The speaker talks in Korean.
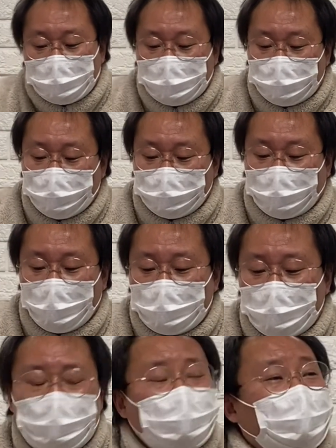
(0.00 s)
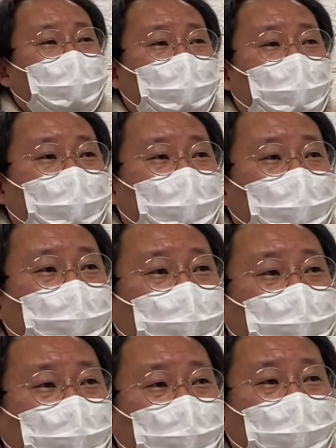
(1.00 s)
불쌍히 여기다,
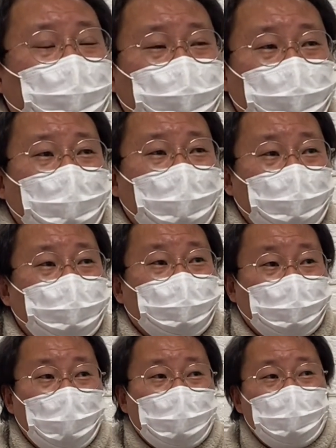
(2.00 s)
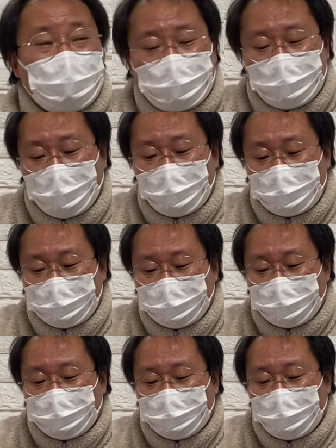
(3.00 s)
그러니까 누군가를 불쌍히 여기다는
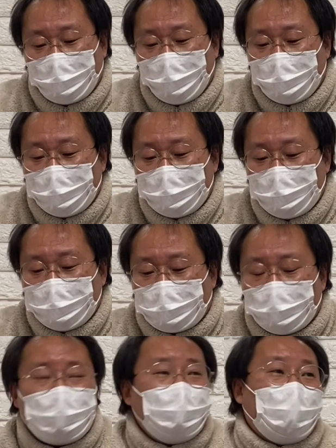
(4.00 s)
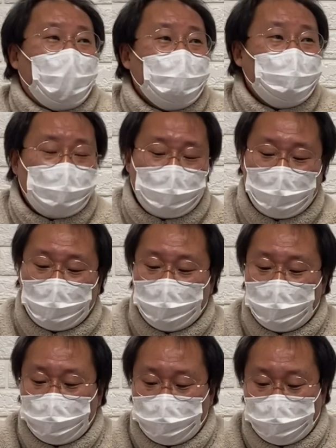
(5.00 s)
뜻인데 이 거기에 마음이
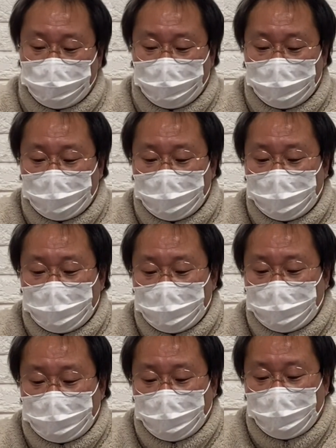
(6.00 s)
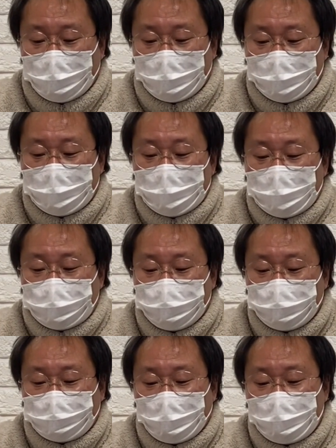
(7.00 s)
들어가면은 그러니까
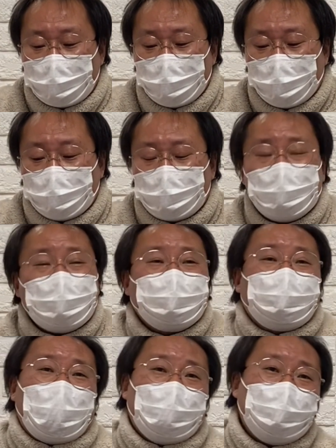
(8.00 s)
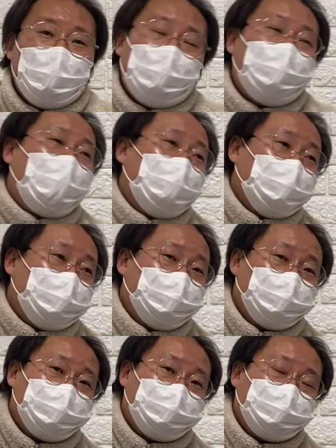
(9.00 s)
불쌍히 여기는 자비한 마음,
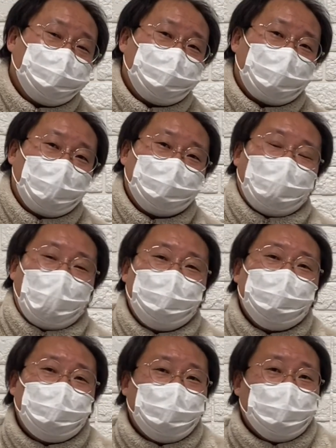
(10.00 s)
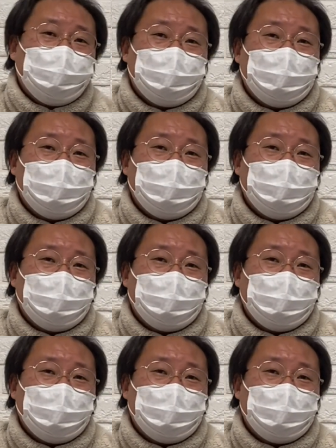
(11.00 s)
그러니까 자비심,